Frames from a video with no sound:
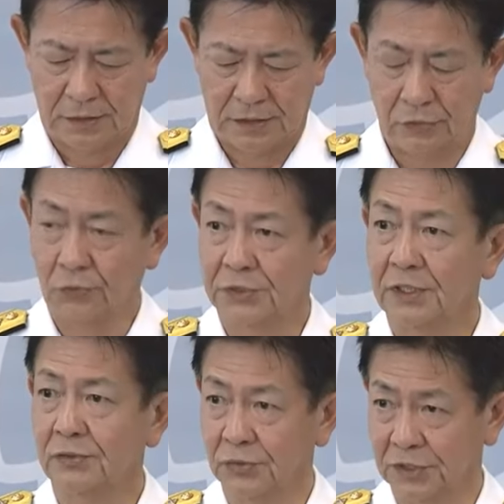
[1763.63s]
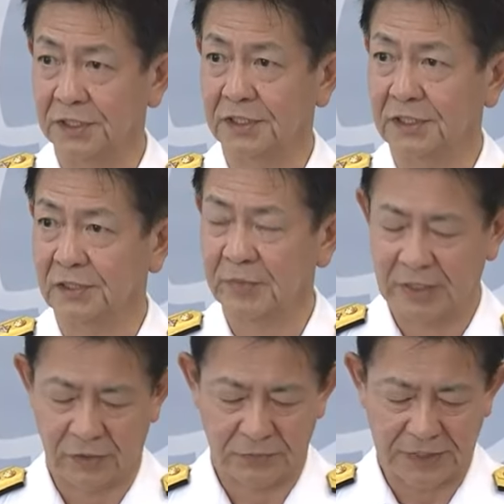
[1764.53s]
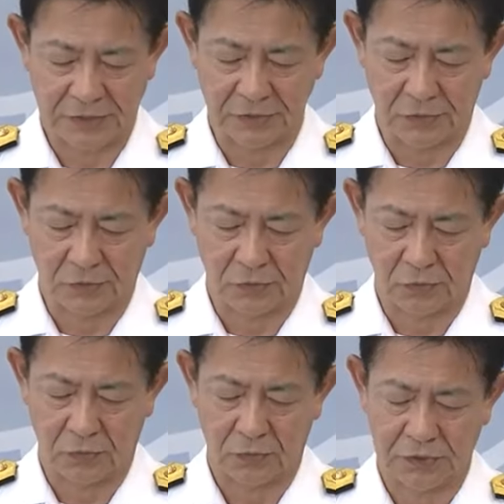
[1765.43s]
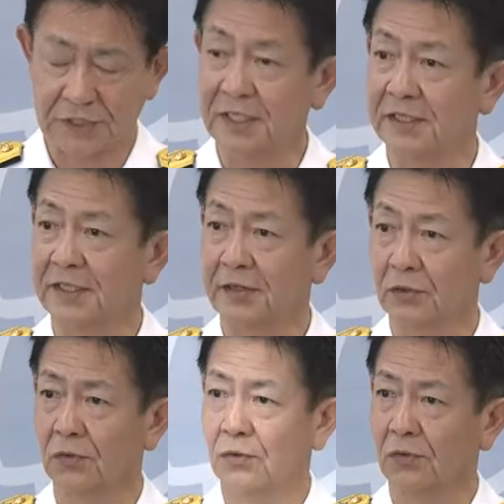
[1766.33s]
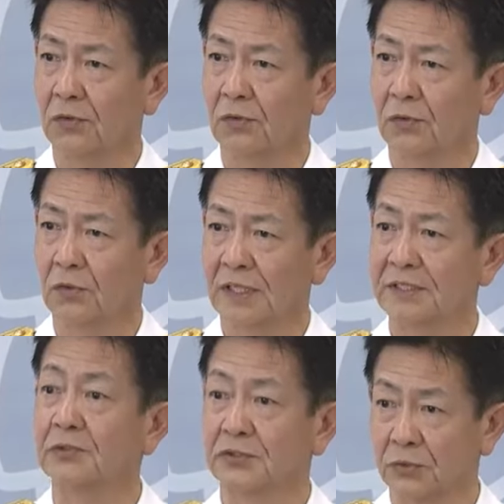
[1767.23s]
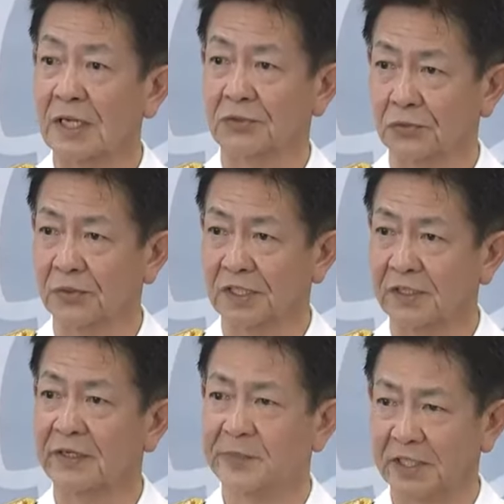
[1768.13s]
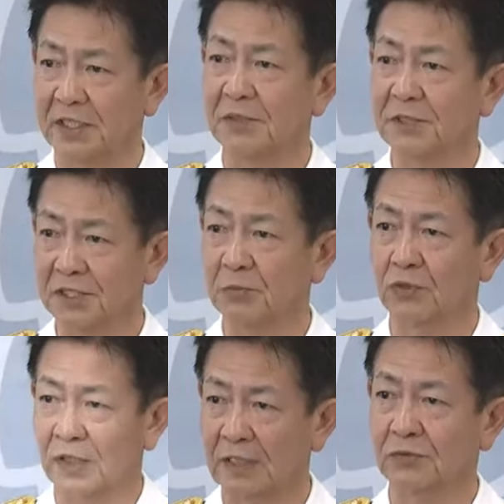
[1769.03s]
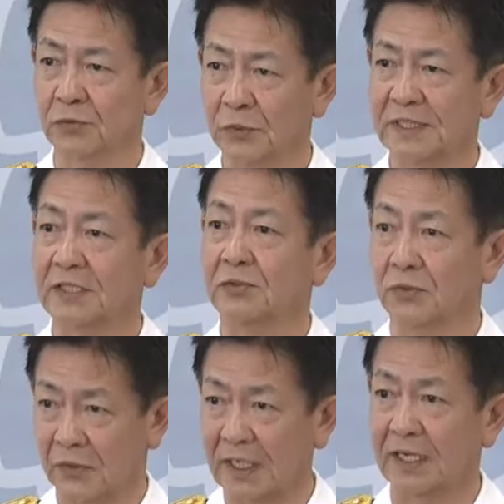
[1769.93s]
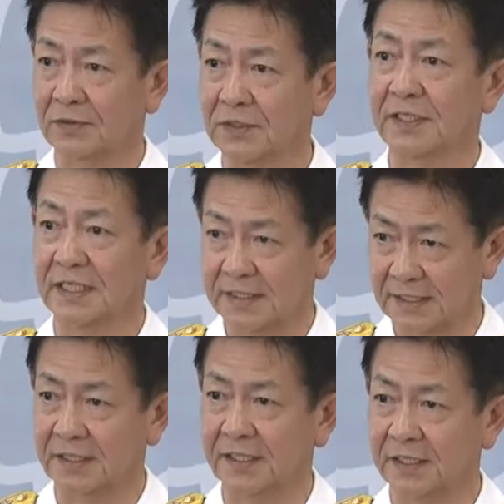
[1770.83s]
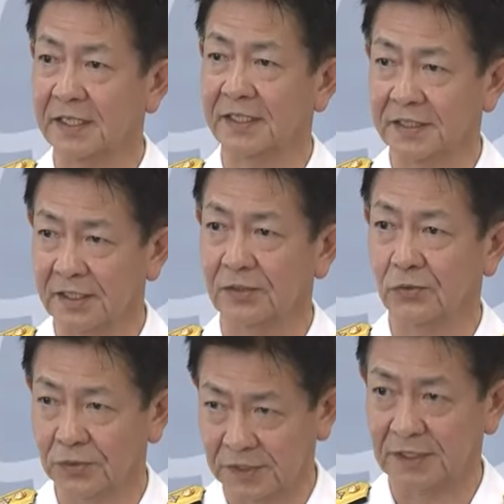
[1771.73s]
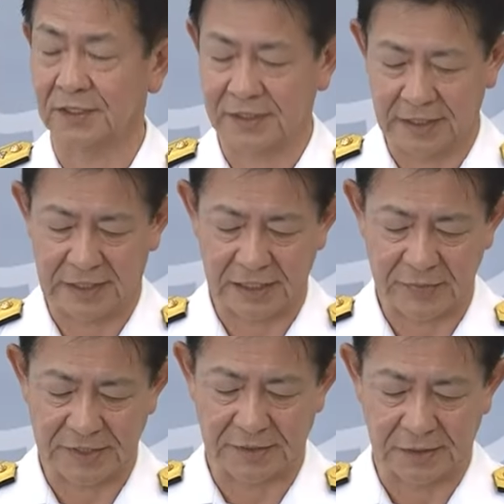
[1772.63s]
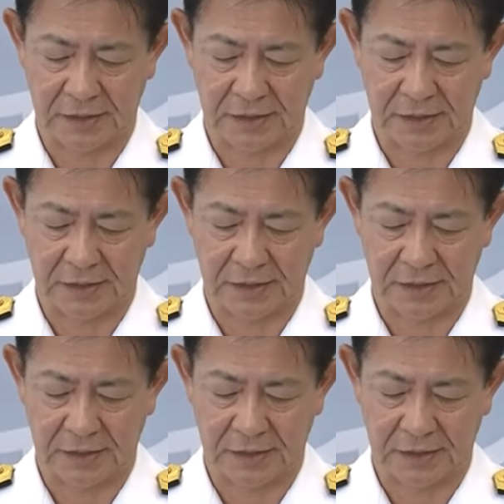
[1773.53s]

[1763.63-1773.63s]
あのおっしゃる通り、今の2つの地点での安全保障環境というのは極めて厳しいものがあるというのは、先ほどから繰り返させていただいた通りであります。